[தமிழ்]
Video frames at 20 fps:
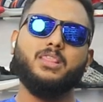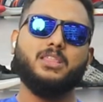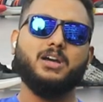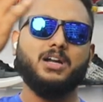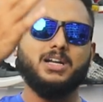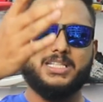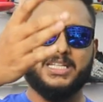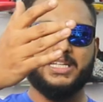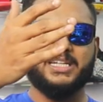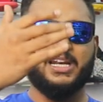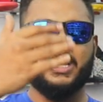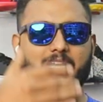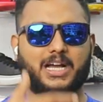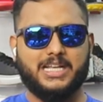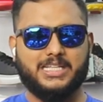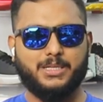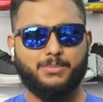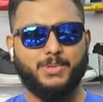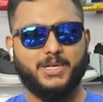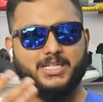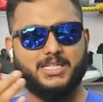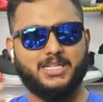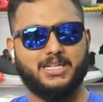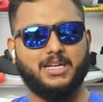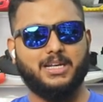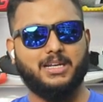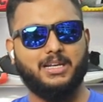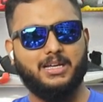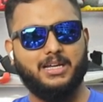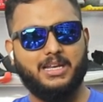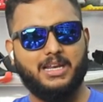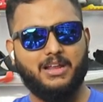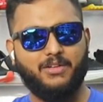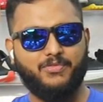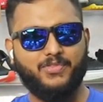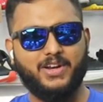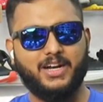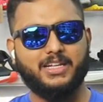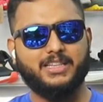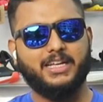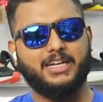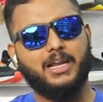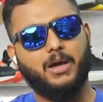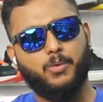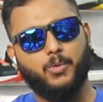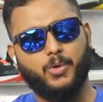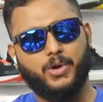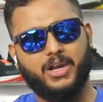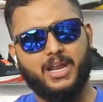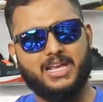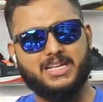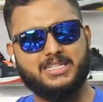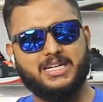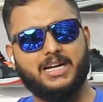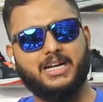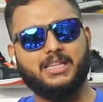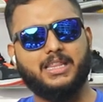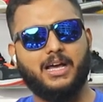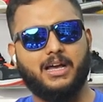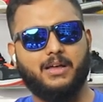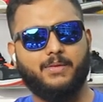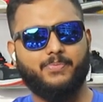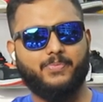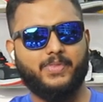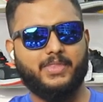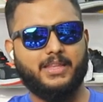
தேர்ட் சிக்னல் காசிமேட் சிக்னல் லெஃப்ட் எடுத்திங்கன்னா ஒரே ஸ்டேட் தான்